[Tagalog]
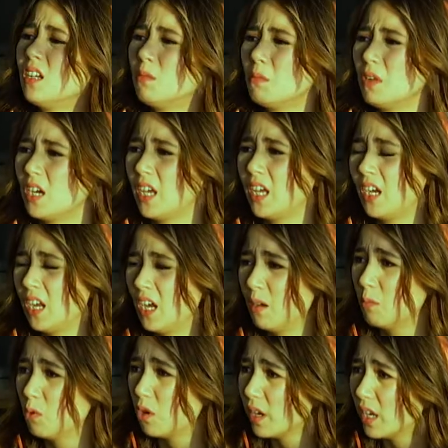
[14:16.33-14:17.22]
lang
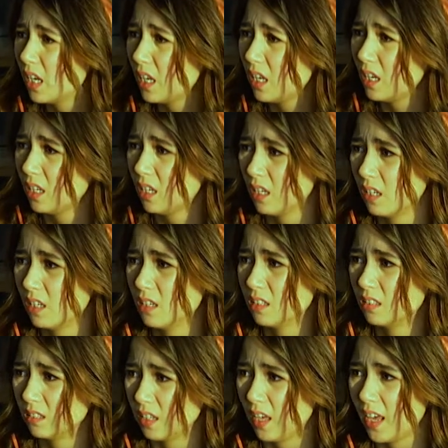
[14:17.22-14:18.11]
mangalam, okay?
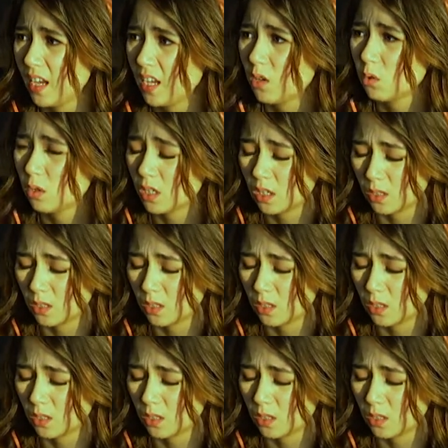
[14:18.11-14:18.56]
Carry ko